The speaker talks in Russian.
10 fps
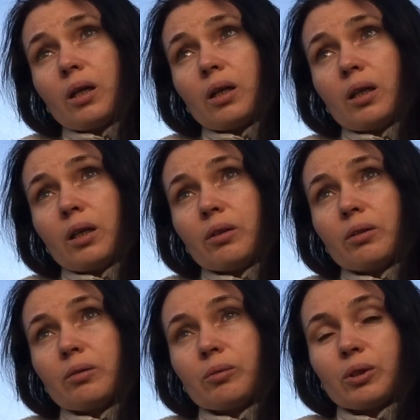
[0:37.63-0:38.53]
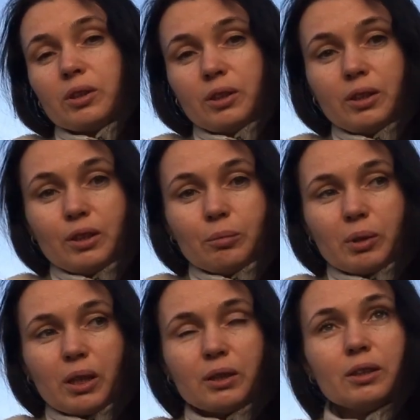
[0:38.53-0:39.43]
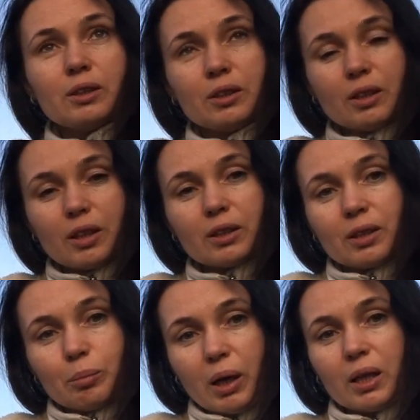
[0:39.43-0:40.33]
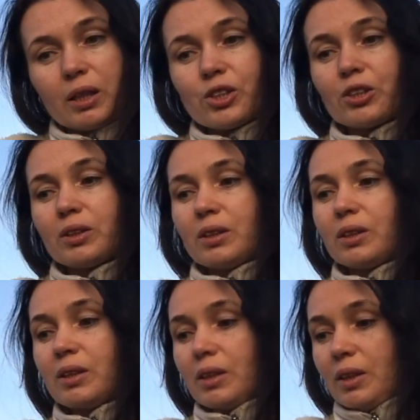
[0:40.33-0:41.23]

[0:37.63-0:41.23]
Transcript: а, вот синие магазины, синей краской покрашенные.